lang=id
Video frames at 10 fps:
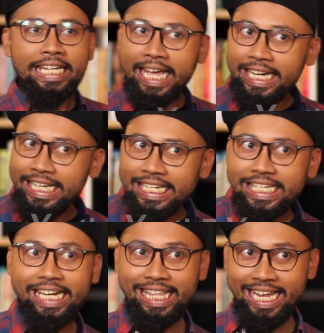Jadi
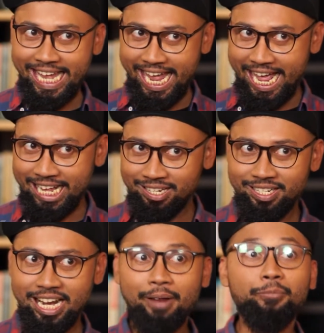ceritanya
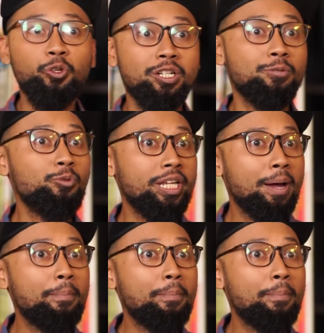dalam tweet tersebut ya,